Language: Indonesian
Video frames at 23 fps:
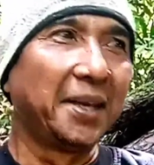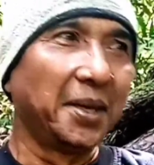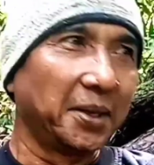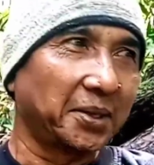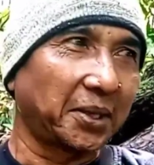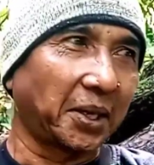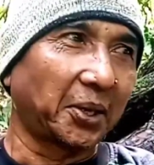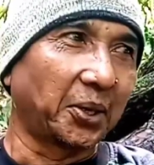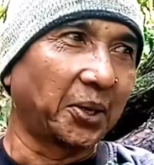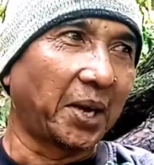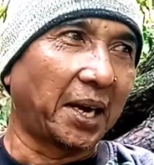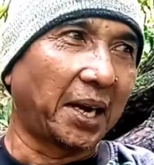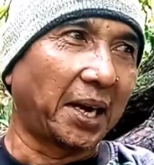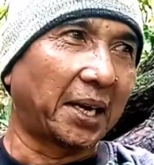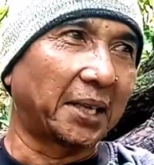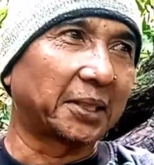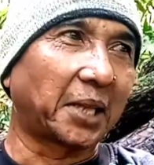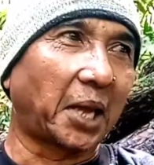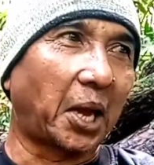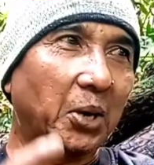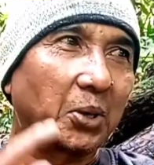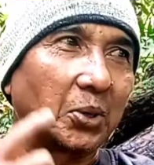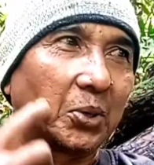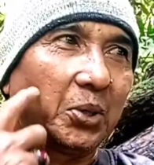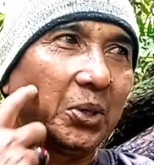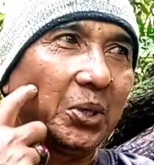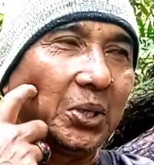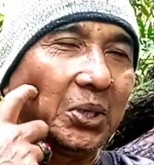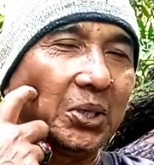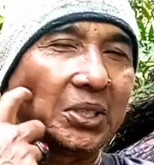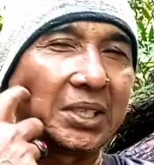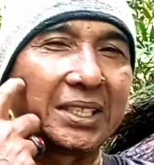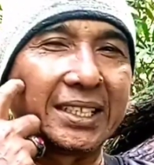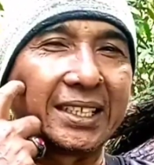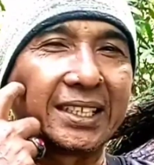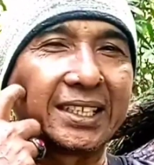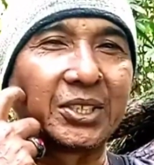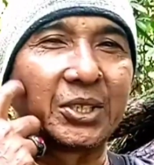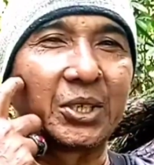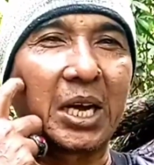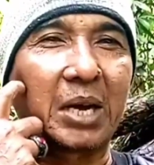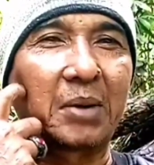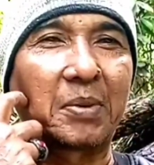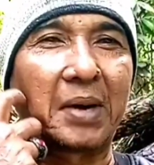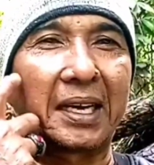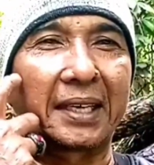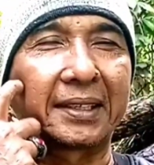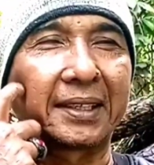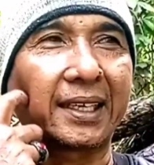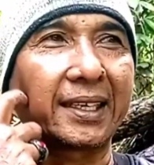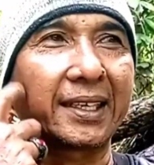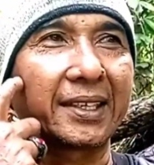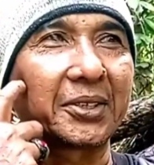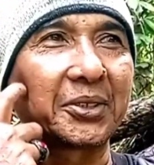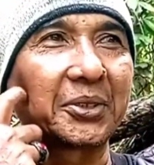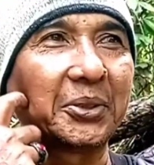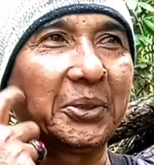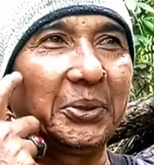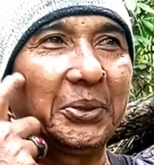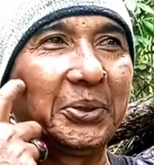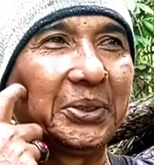saya juga nggak tahu di sini juga banyak itu